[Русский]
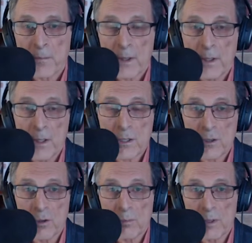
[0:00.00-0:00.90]
и
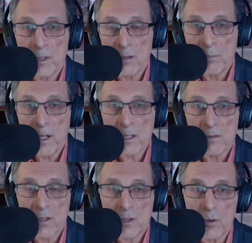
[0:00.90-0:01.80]
чтобы
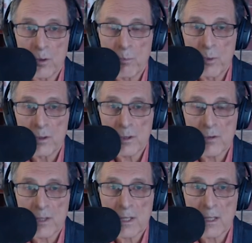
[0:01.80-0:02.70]
Донбасс вошел
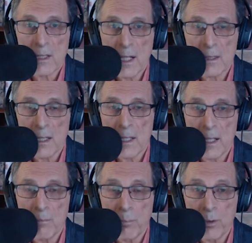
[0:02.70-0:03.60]
полностью в
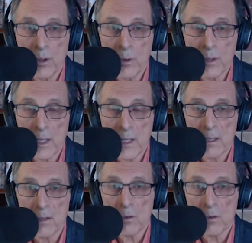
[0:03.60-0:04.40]
законодательное поле Украины.